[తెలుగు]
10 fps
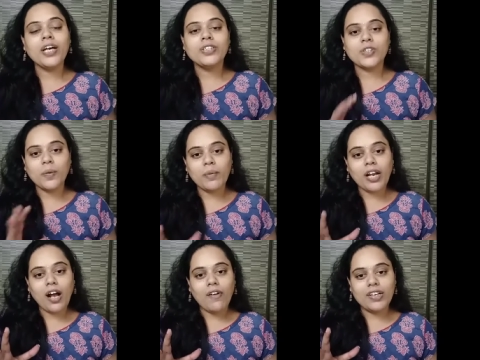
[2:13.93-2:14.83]
సో
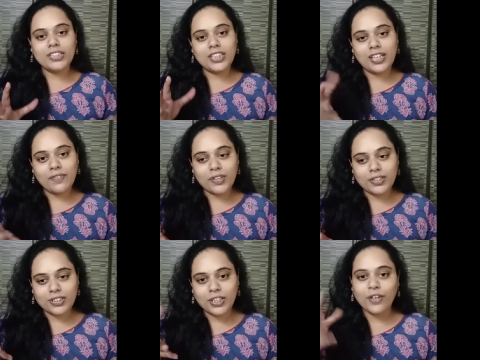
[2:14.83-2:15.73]
మరి ఆవిడ ఇచ్చిన
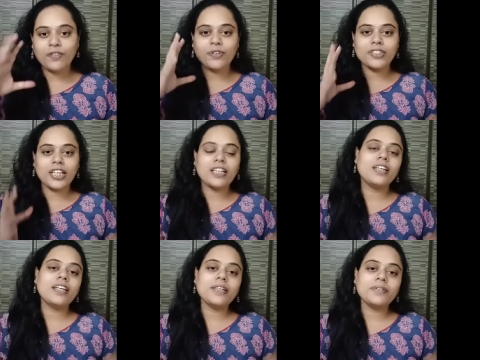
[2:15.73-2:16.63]
ఫస్ట్ రివ్యూస్
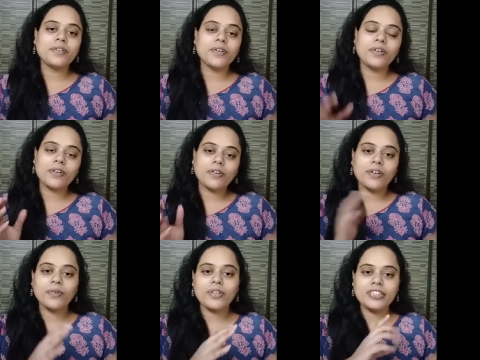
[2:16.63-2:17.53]
ఏంటంటే
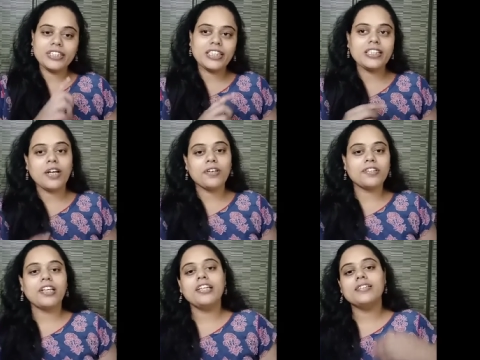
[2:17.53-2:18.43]
ఒకళ్ళకొకళ్ళ గురించి
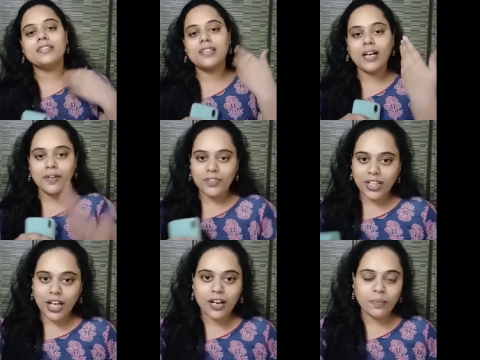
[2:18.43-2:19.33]
తనకు తెలిసిన
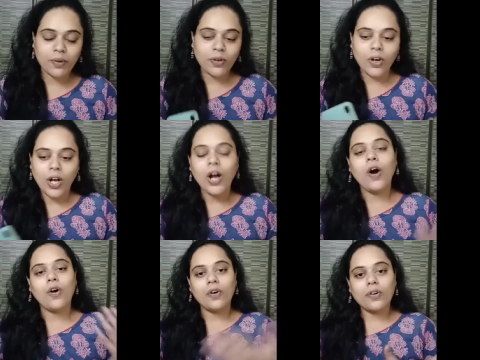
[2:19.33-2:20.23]
విధానంలో
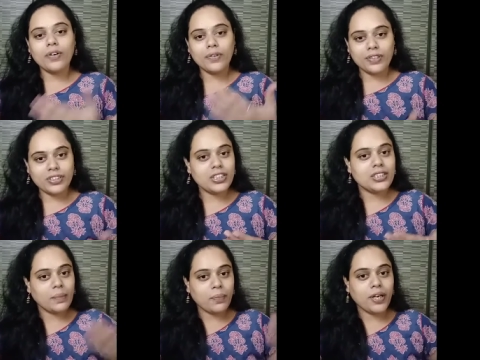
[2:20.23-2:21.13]
ఒక్కొక్కళ్ళ గురించి
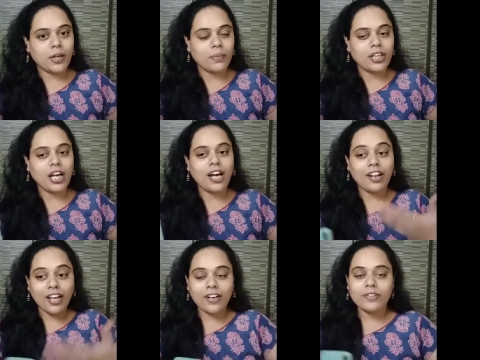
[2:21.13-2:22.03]
చెప్పారనమాట
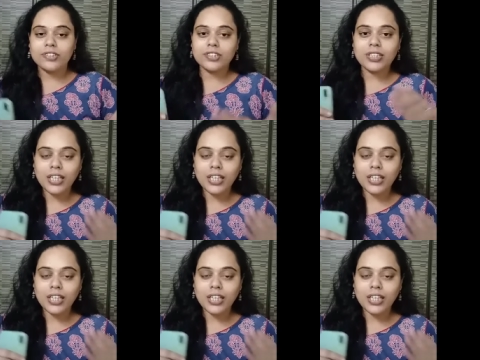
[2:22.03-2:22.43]
అరియానా వచ్చేసి